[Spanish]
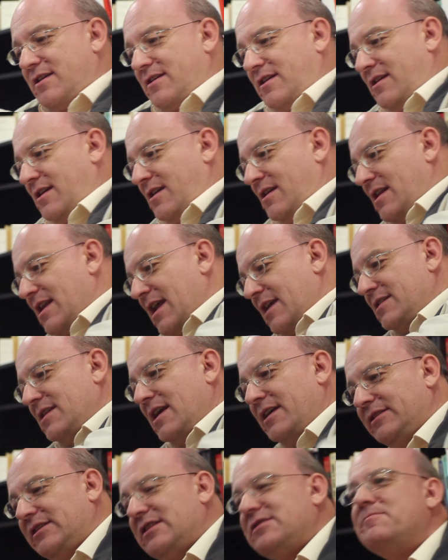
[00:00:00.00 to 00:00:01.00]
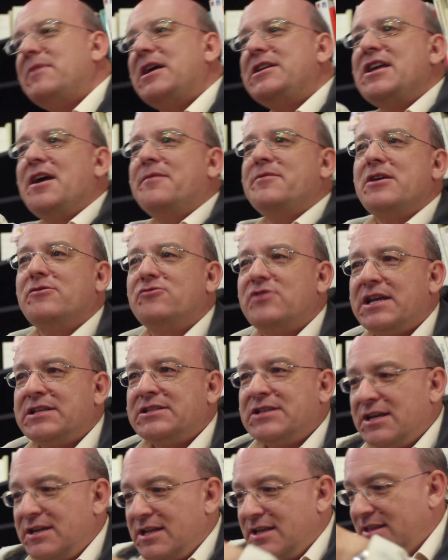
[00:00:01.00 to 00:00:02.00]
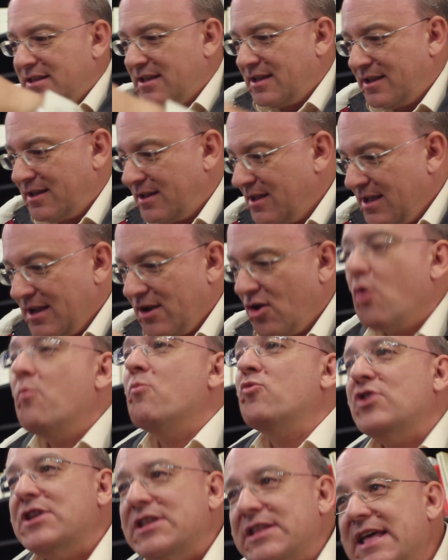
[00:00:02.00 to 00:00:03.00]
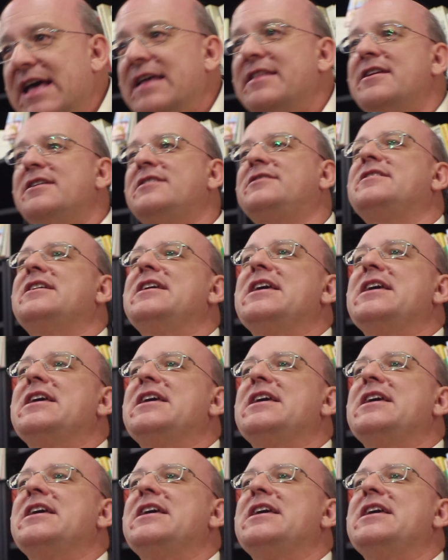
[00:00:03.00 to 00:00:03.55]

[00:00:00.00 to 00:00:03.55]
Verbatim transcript: en la isla de Tasmania había una serie de comunidades